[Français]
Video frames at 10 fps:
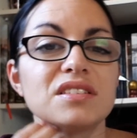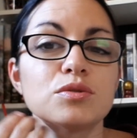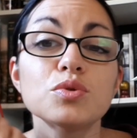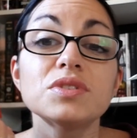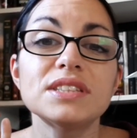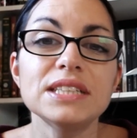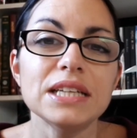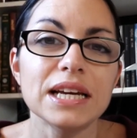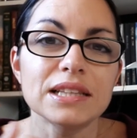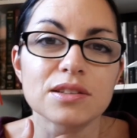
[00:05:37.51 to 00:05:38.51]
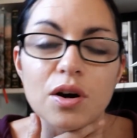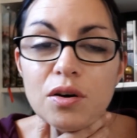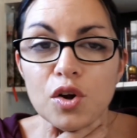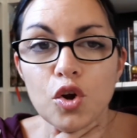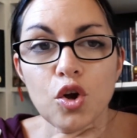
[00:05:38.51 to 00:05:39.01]
Souci
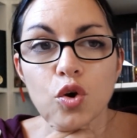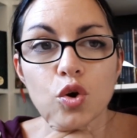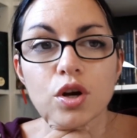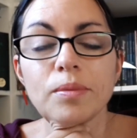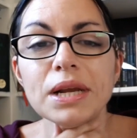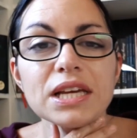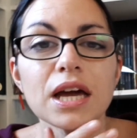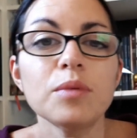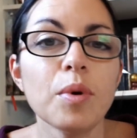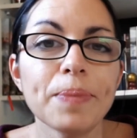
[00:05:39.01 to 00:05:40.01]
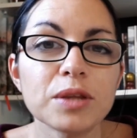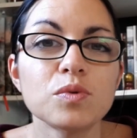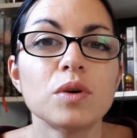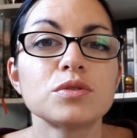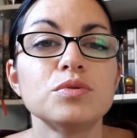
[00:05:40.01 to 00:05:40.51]
étant, euh, comme elle est carrément pas
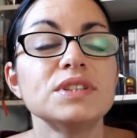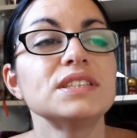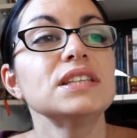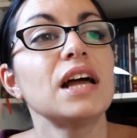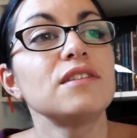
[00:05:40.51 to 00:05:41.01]
douée en cuisine,